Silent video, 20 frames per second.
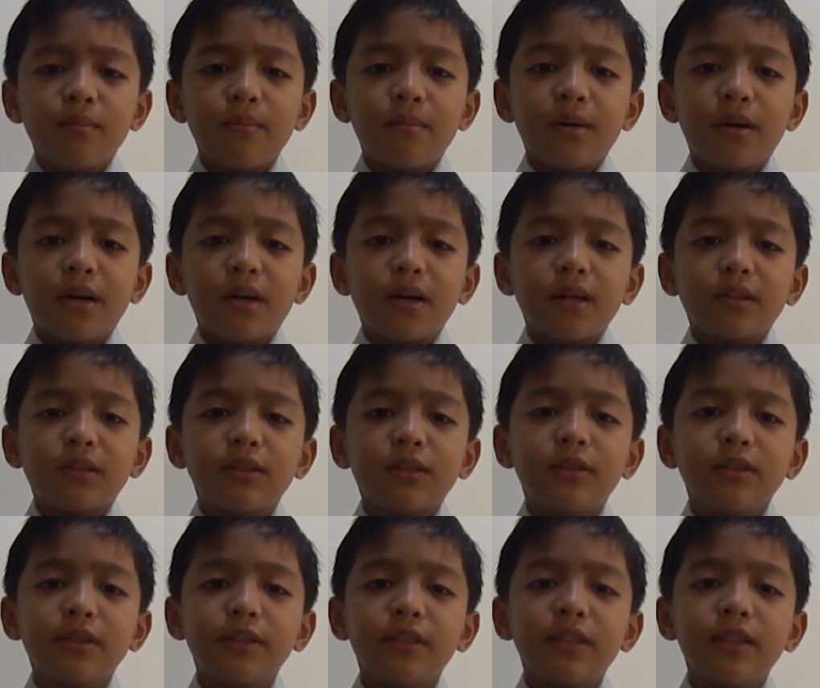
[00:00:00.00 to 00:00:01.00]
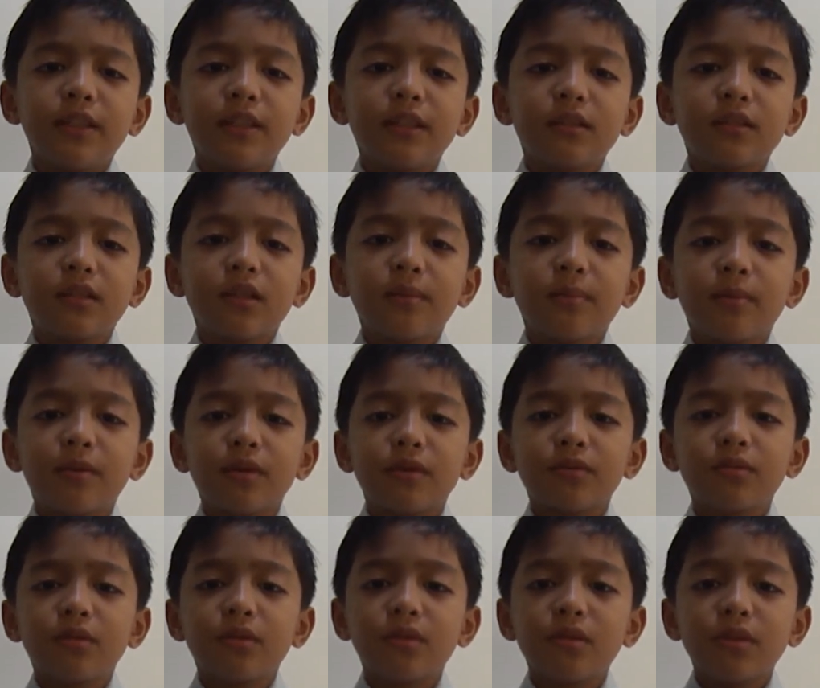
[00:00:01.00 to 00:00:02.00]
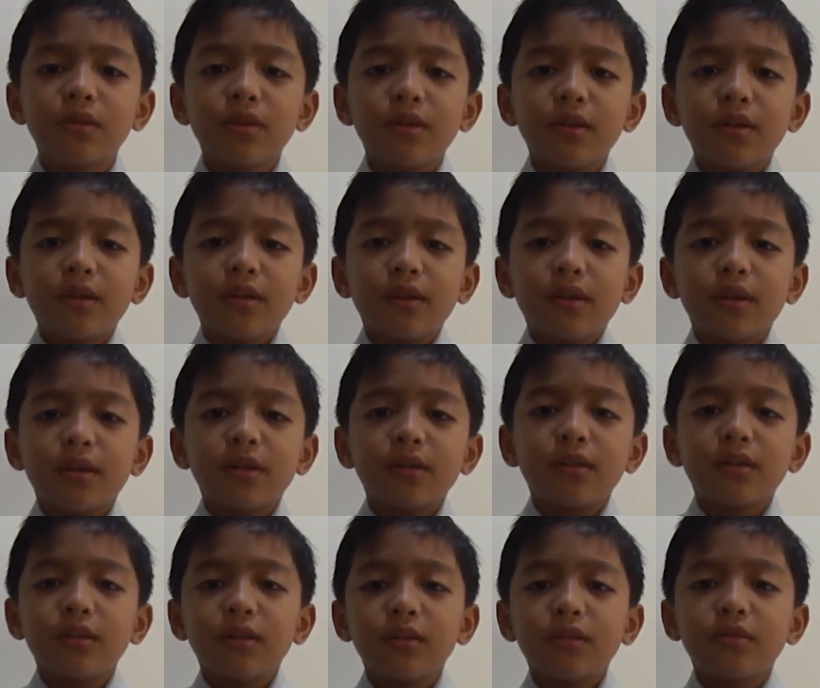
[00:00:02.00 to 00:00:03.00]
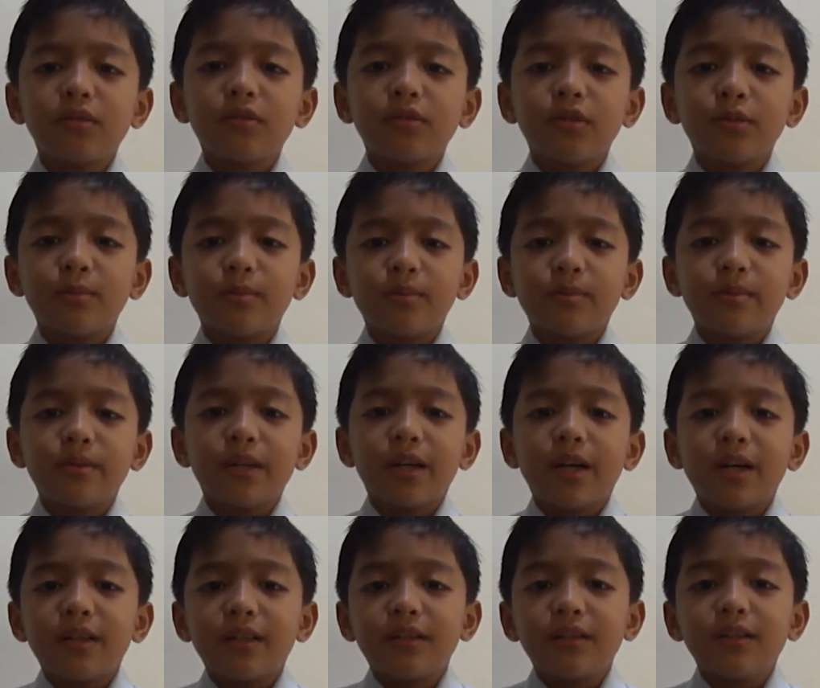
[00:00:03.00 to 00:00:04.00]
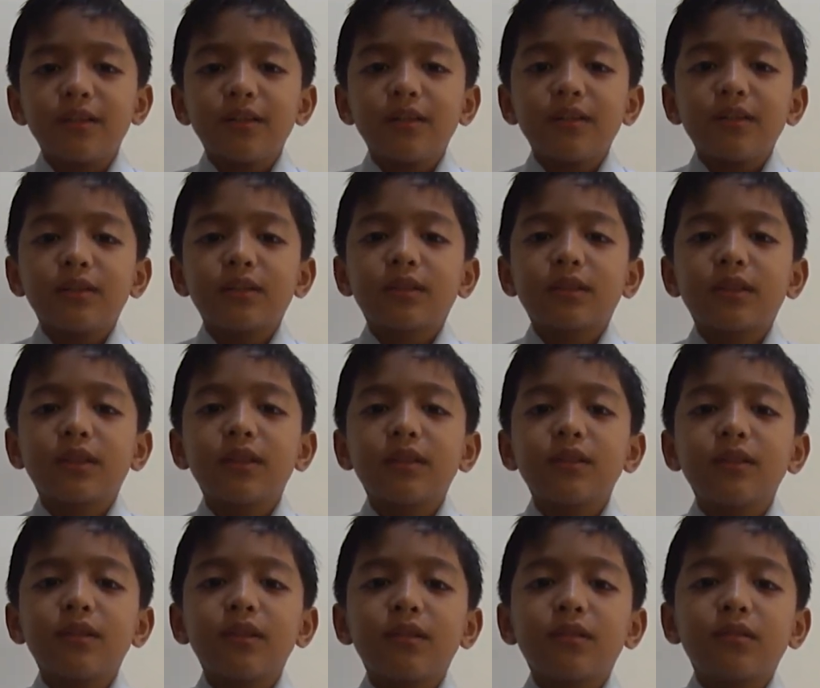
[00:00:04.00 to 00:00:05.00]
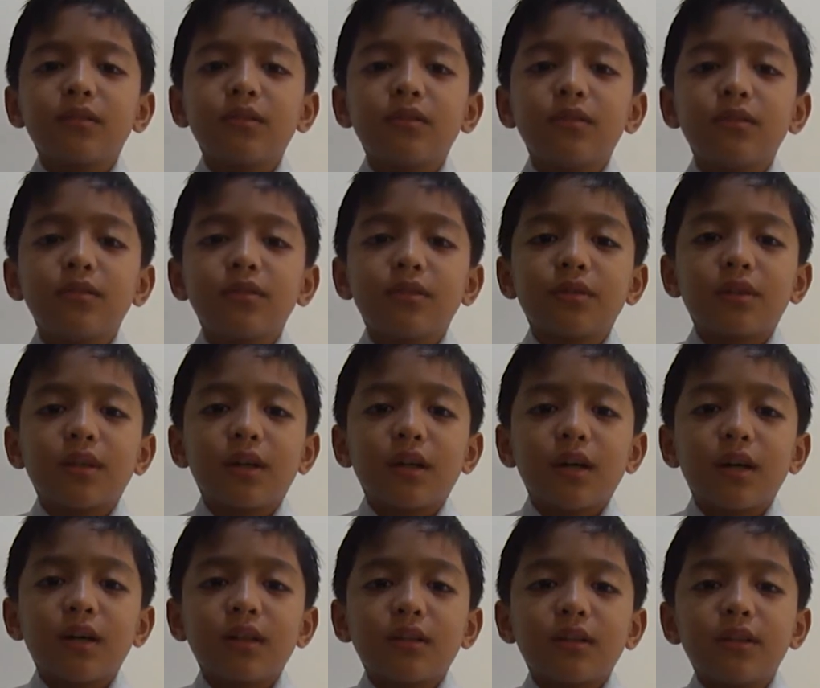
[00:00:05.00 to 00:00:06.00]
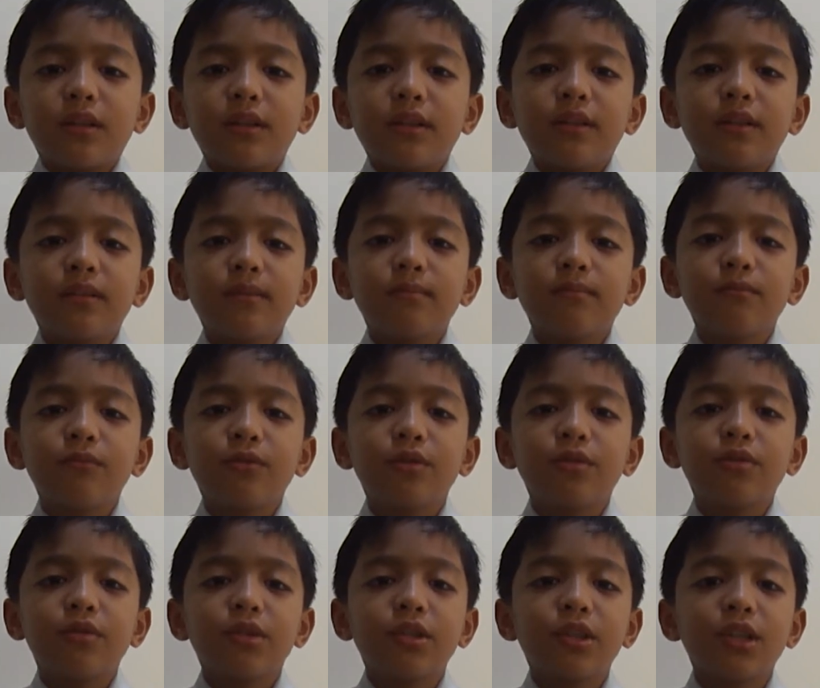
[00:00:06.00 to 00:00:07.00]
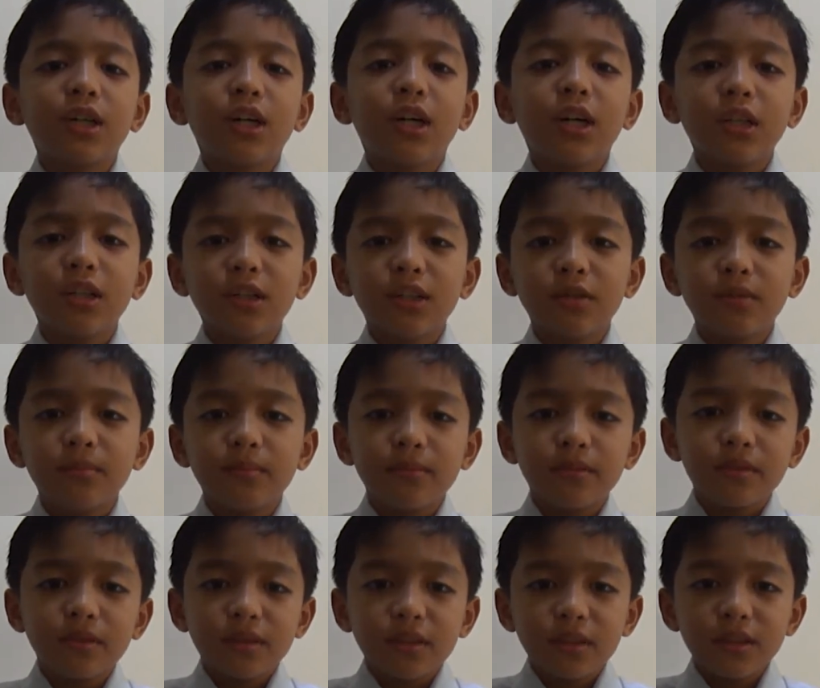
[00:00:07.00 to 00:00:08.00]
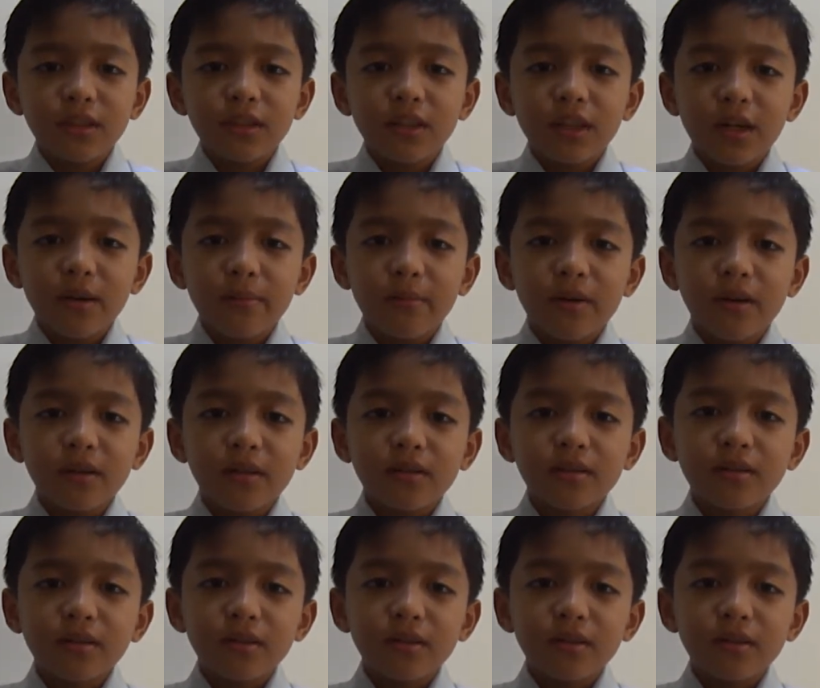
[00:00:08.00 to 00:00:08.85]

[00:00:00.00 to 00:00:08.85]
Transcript: Mga silya at apardor, kay tikong ibigay. Sa ganyang kong nahati, itong ating munting yaman.